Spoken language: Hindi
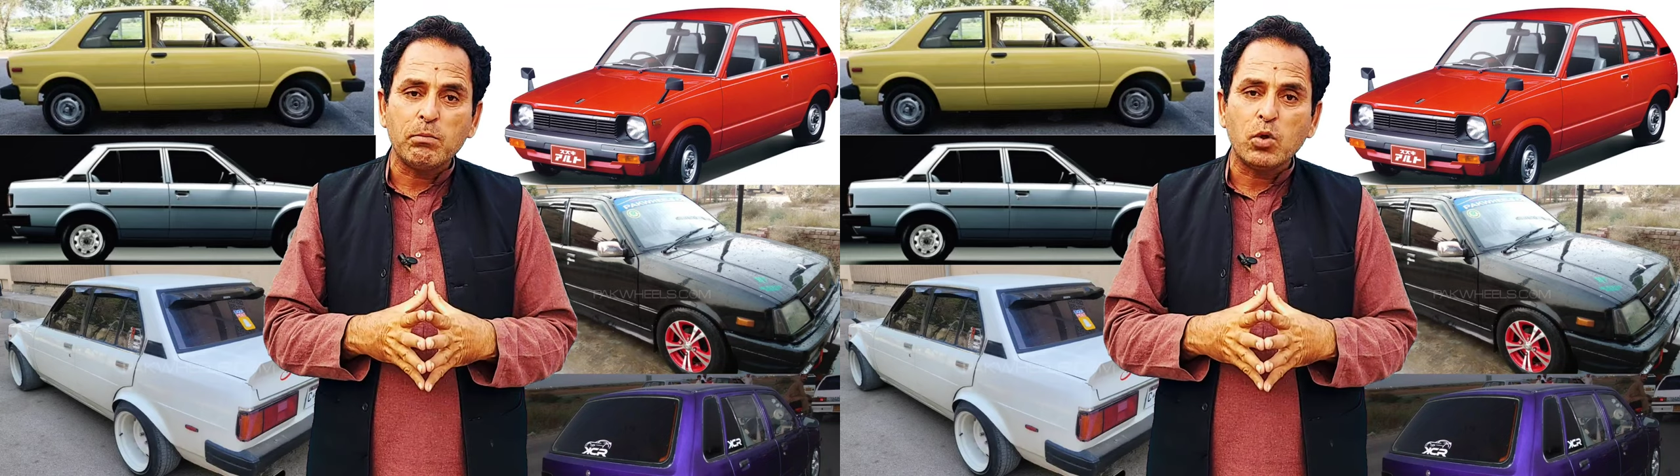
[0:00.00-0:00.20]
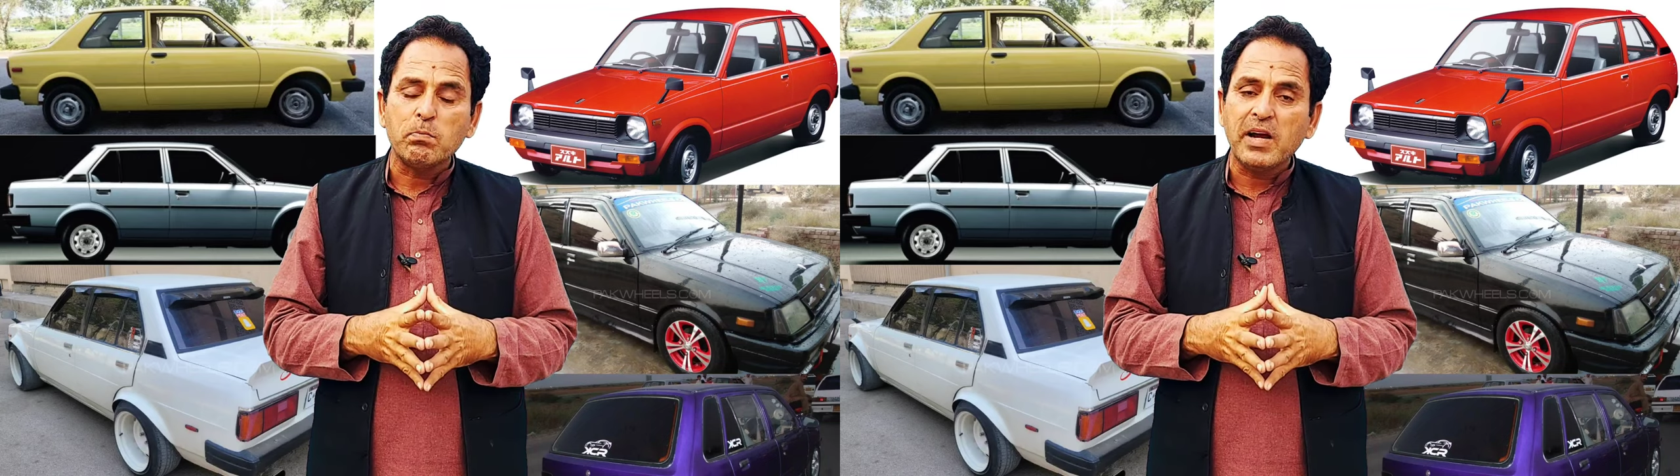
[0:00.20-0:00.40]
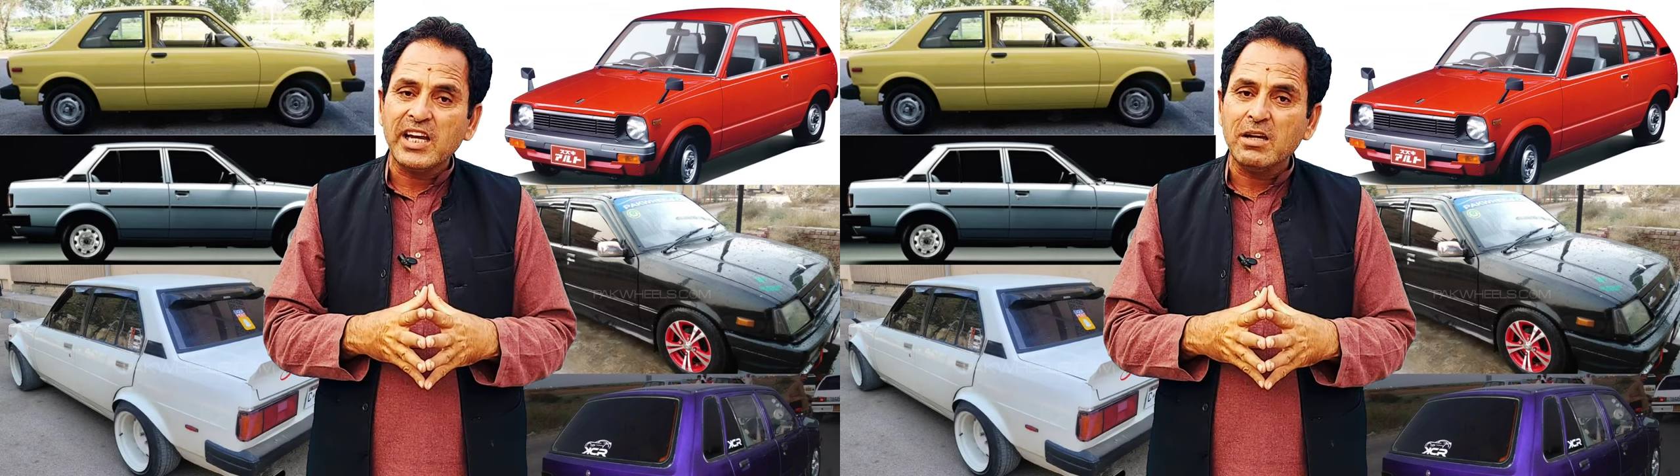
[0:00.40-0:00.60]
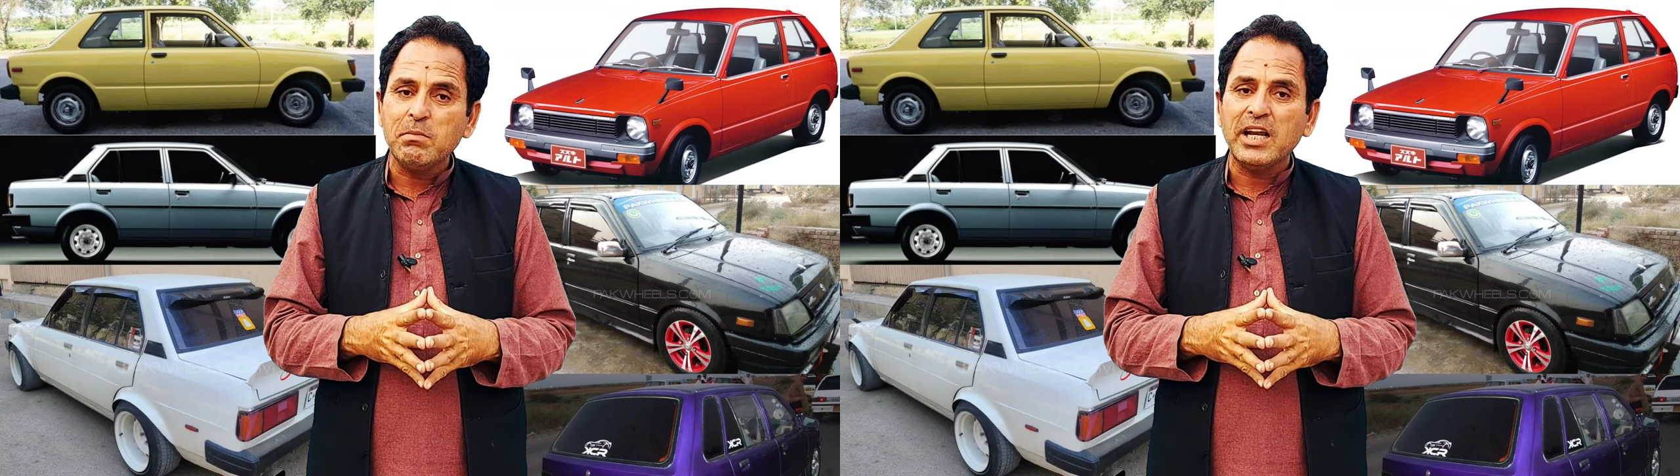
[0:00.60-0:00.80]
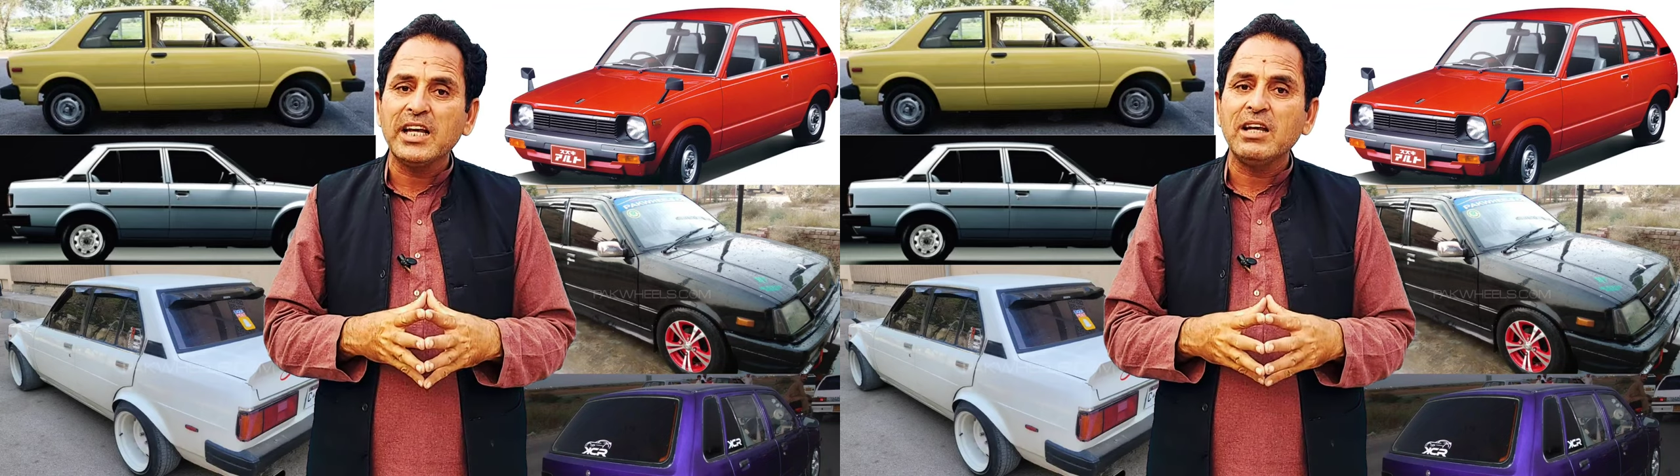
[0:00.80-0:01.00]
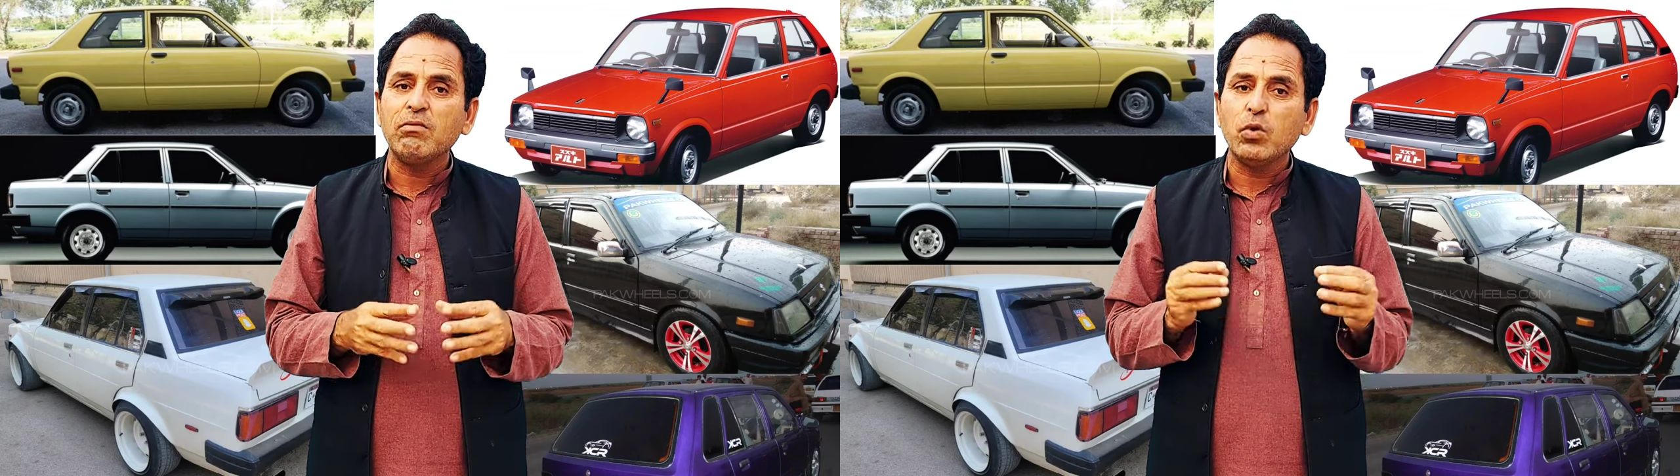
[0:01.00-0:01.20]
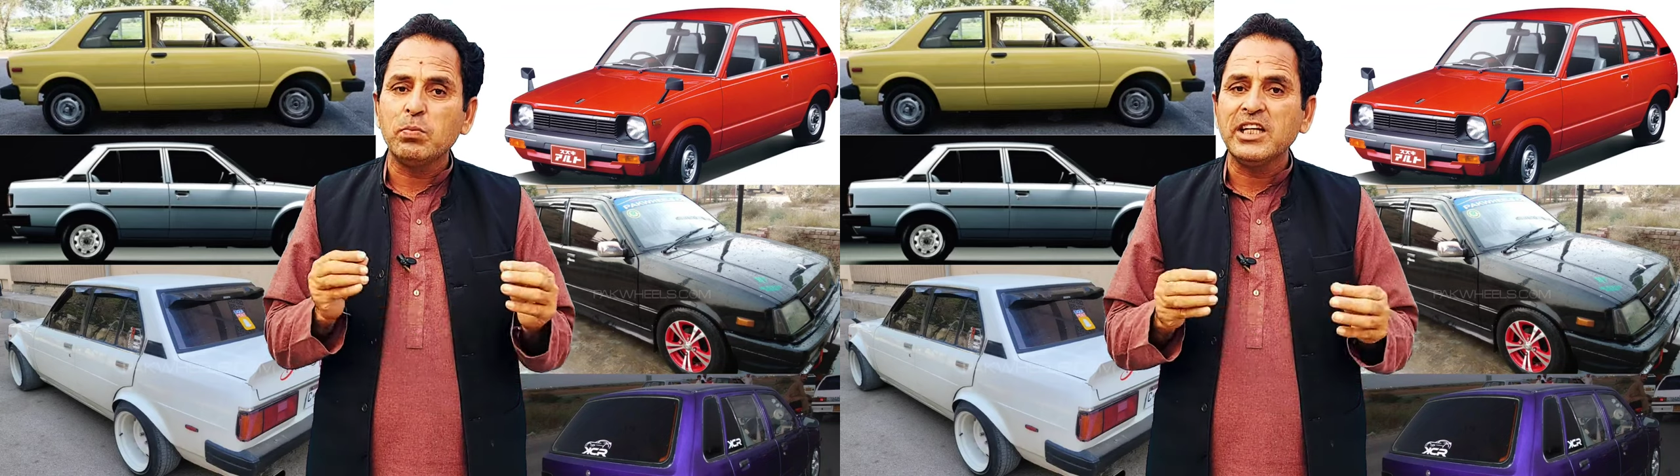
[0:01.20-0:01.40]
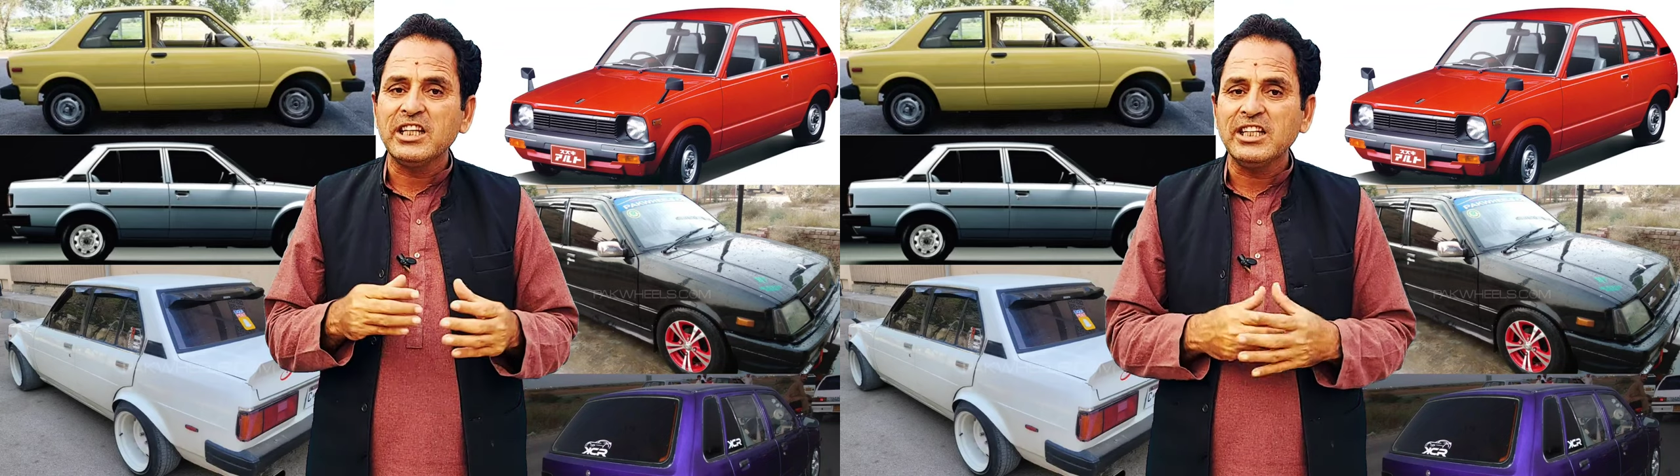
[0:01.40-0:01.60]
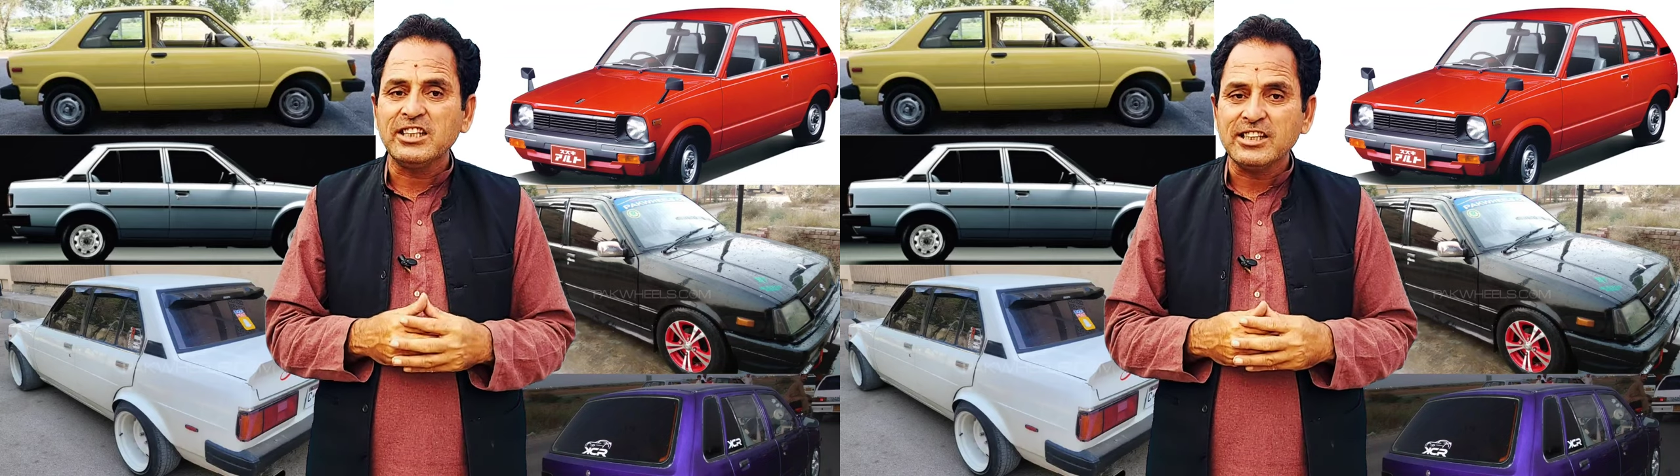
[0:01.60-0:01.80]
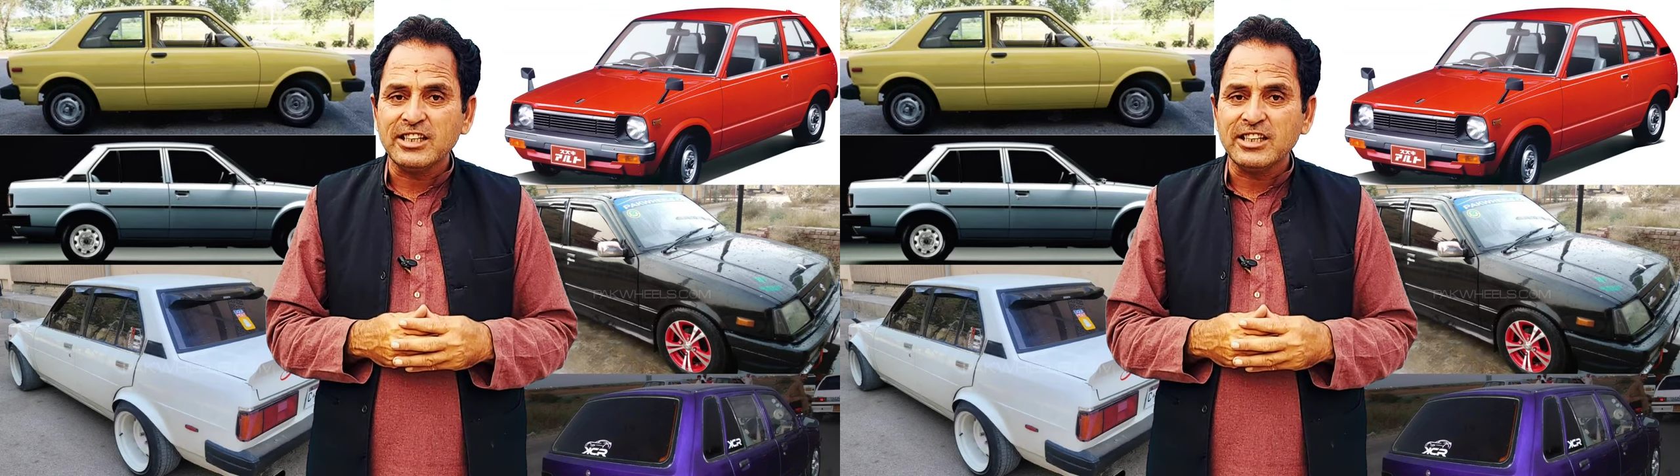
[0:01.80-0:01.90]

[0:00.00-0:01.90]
आपको महंगी मिलेगी वो भी इतनी